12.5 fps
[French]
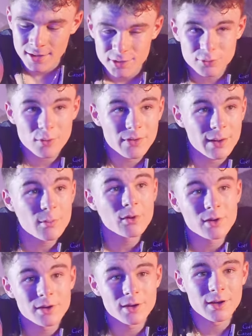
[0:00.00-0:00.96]
si on veut vraiment
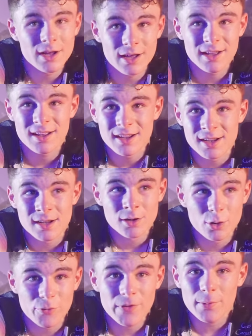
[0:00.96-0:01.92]

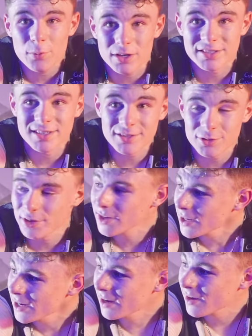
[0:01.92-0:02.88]
le faire pour être sélectionné,
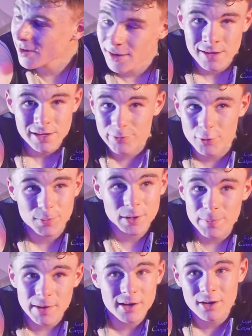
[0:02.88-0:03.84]
il faut le
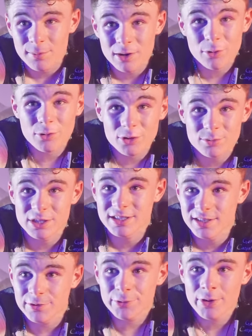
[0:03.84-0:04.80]
préparer comme un gros
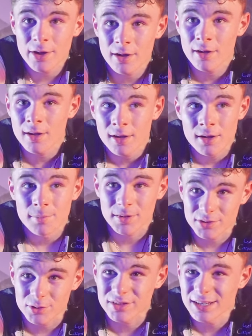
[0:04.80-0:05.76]
objectif. Parce
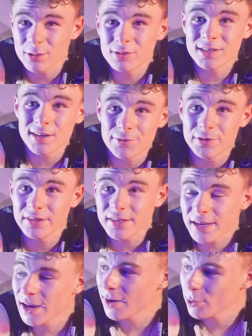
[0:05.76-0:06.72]
que c'est ultra physique,
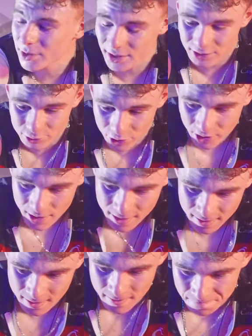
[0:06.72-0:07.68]
ultra dur.
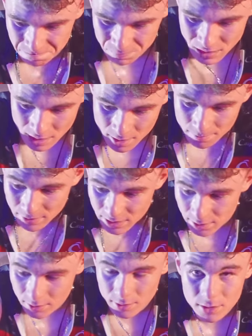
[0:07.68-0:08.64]
Mais
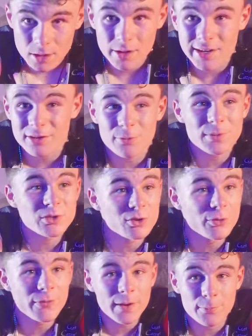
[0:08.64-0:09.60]
rien n'empêche de le
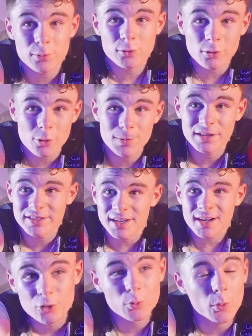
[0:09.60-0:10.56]
faire pour le plaisir,
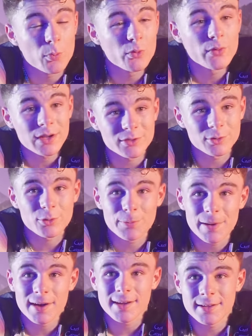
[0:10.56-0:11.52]
c'est pour pouvoir se
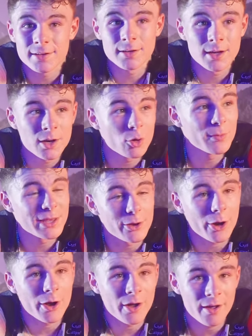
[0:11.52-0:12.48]
comparer aux au meilleur.